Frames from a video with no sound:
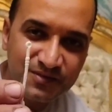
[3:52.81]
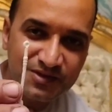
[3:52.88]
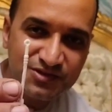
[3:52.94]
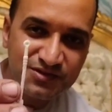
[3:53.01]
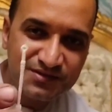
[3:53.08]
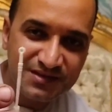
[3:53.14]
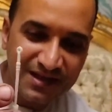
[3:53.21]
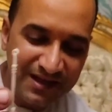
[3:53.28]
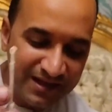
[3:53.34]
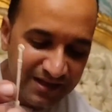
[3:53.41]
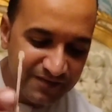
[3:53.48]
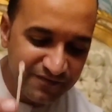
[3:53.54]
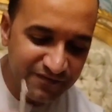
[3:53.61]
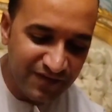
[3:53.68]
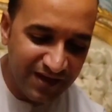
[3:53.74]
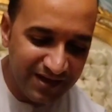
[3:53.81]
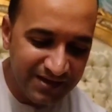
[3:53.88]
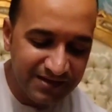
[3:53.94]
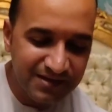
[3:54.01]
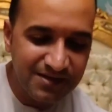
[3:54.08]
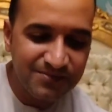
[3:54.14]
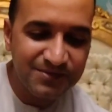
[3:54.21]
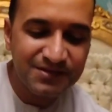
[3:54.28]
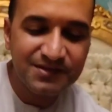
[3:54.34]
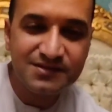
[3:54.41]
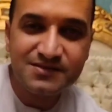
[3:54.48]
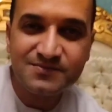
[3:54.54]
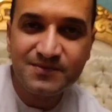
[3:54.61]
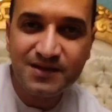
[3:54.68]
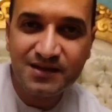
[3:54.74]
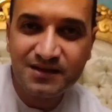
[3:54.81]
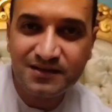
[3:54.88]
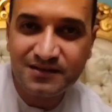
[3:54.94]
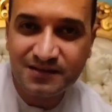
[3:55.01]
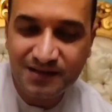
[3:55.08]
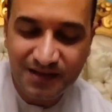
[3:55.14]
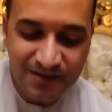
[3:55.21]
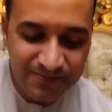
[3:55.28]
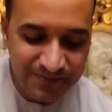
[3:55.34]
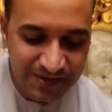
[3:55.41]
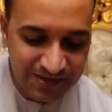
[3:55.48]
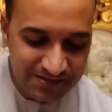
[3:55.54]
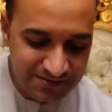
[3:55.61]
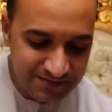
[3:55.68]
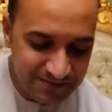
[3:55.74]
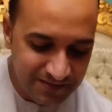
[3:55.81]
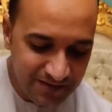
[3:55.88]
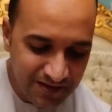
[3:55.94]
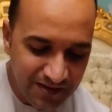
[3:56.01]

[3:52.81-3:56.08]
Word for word: ماشي دي اخف حاجه بالنسبه للغماز